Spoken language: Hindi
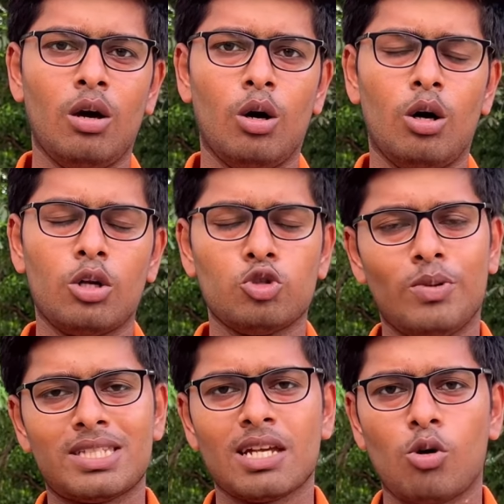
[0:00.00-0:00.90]
और जो
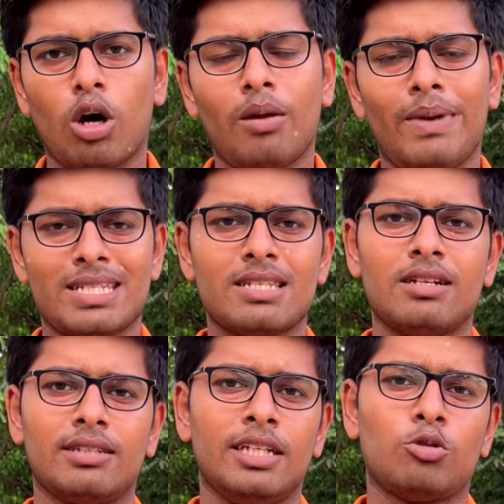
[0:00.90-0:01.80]
बच्चे कॉल मैसेज
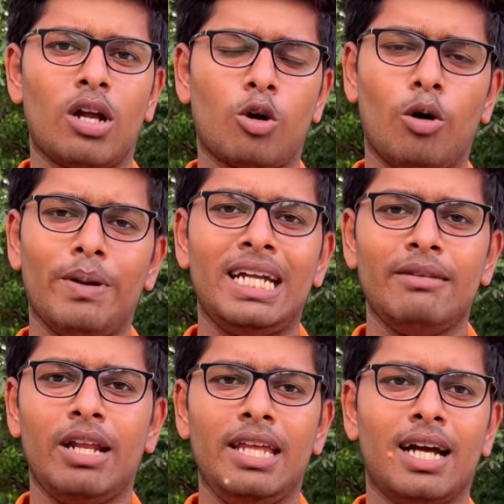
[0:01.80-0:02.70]
करते हैं थोड़ा
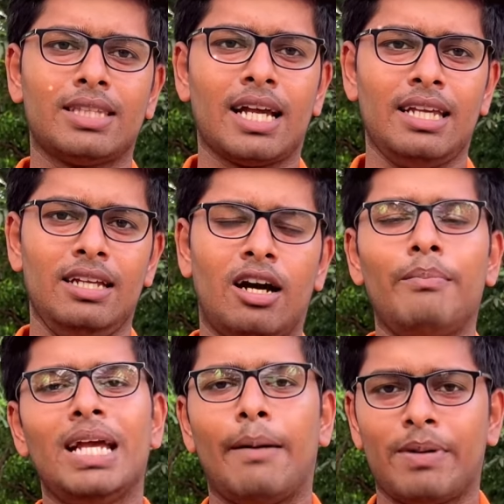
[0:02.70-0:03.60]
कॉपरेटिव रहिएगा ताकि
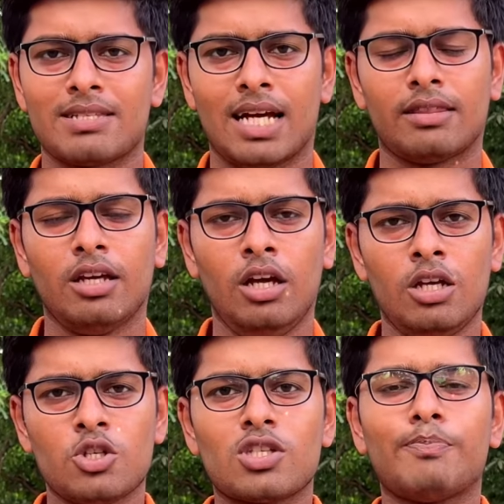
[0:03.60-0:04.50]
हम भी आपके साथ
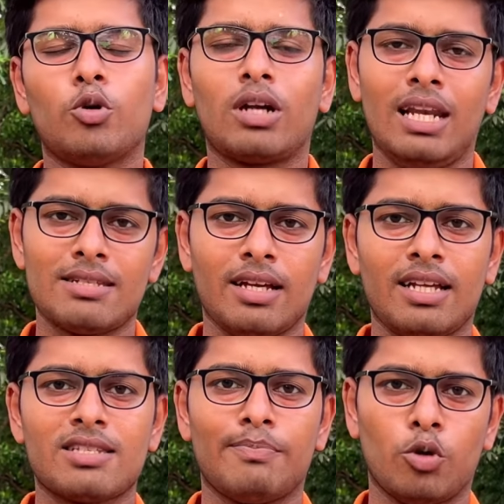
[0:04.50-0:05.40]
सपोर्ट ले
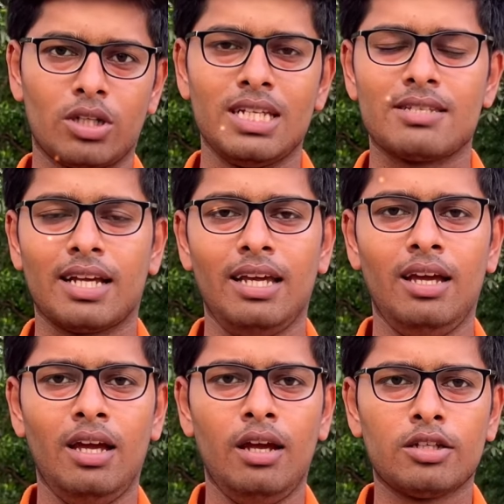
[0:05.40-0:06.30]
सके सपोर्ट दे सके
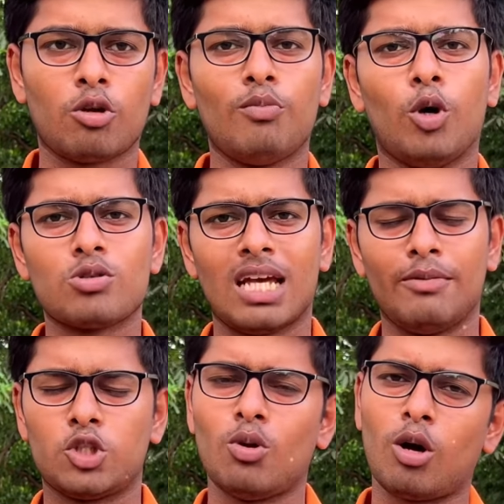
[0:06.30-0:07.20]
क्योंकि बहुत सारे
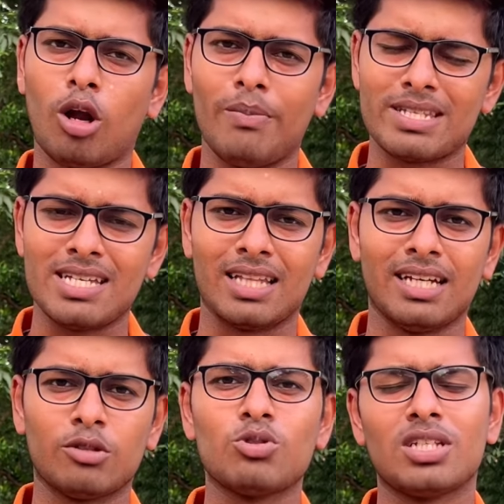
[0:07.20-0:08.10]
बच्चों का कॉल मैसेज
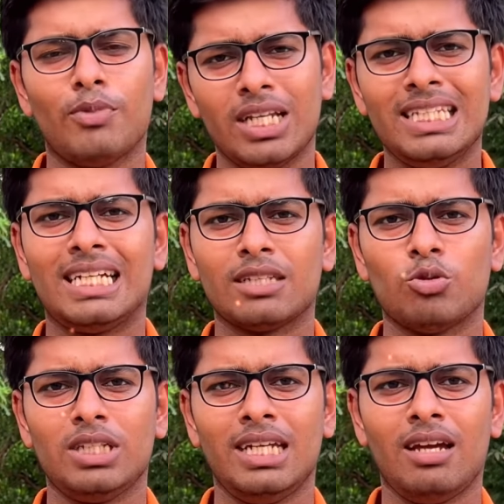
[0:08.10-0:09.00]
आता है तो इससे बड़ी दिक्कत
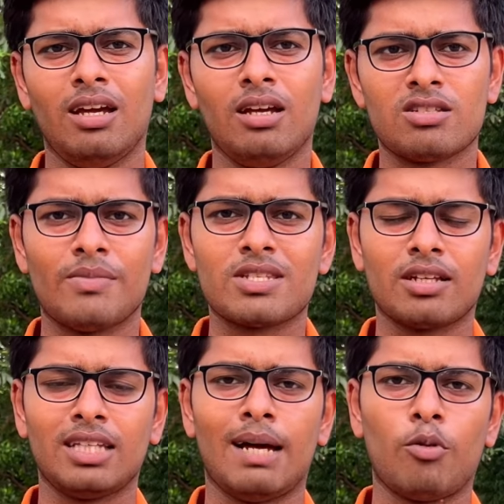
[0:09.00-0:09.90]
होती है समझ
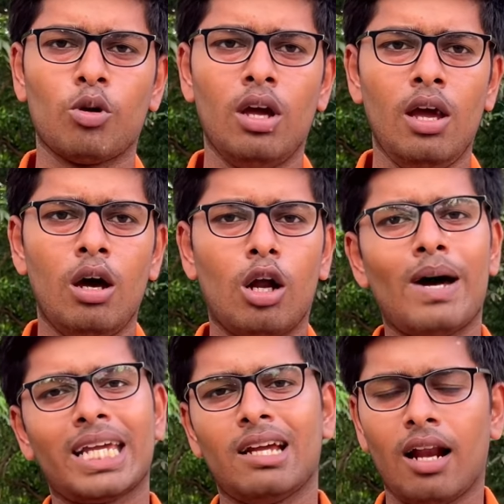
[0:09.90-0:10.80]
सकते हैं आप लोग और
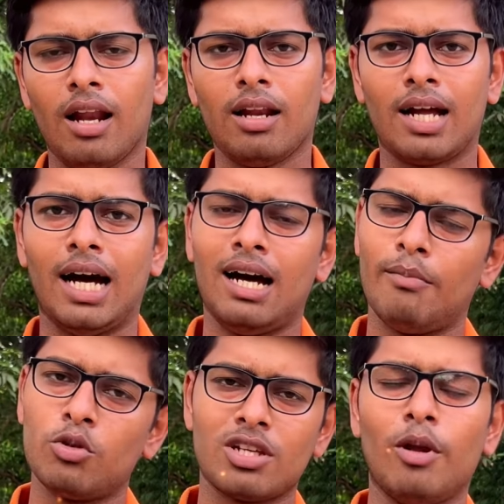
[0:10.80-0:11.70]
बाकी कल का
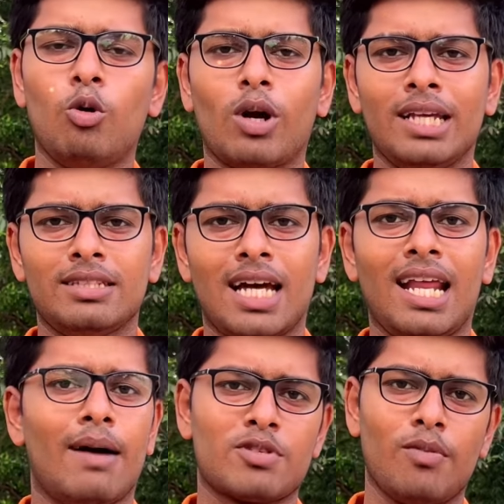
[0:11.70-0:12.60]
हम सभी लोगों का इंतजार
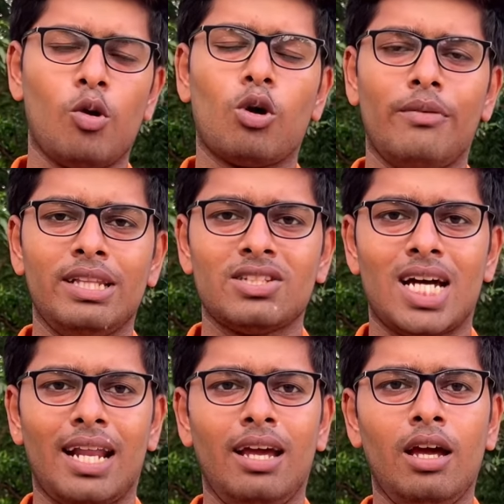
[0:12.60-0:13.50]
है आप सभी लोगों का भी
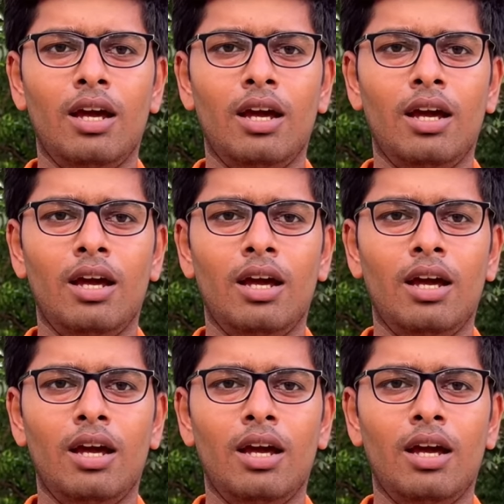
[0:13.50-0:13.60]
इंतजार है